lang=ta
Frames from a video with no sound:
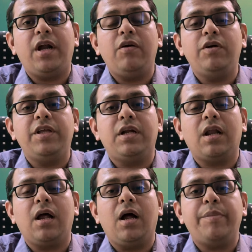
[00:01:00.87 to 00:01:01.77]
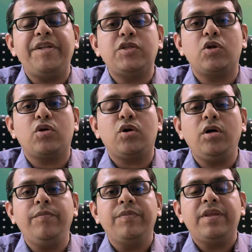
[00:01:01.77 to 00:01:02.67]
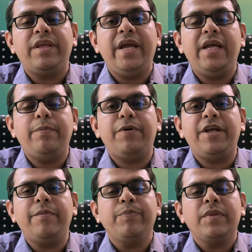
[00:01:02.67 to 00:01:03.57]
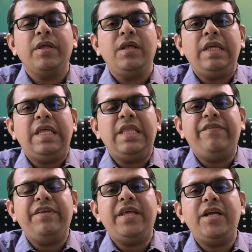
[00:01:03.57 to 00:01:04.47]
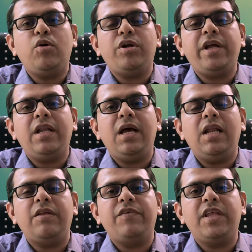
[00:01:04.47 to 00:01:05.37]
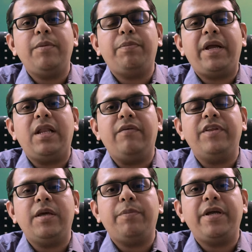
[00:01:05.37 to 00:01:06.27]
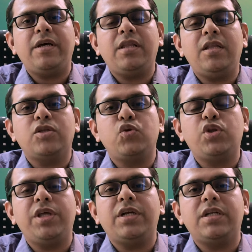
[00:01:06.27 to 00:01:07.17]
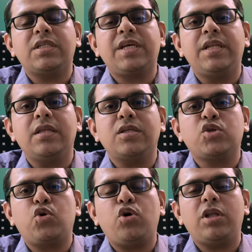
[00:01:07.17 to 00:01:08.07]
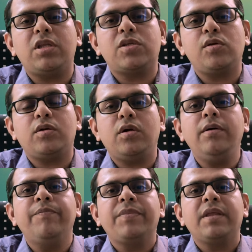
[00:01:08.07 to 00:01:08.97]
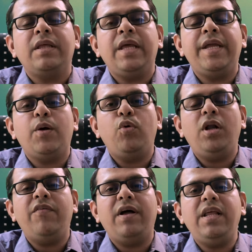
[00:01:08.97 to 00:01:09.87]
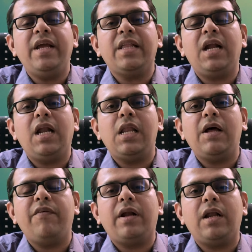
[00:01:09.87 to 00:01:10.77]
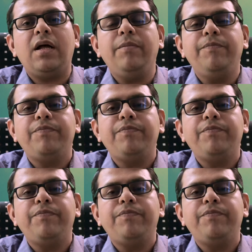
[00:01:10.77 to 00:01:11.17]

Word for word: அளவுக்கு இருக்கலாம் அப்படின்னு சொல்கிறோம் ஏன் இப்படி இந்த விதை கொட்டையில் அல்லது விதைப்பையில் விதைப்பைங்கிறது அதை சுற்றி இருக்கிற ஸ்கின் அந்த ஸ்க்ரோட்டத்தை சொல்கிறோம் இங்கே உள்ள வலி எதனாலெல்லாம் வரலாம்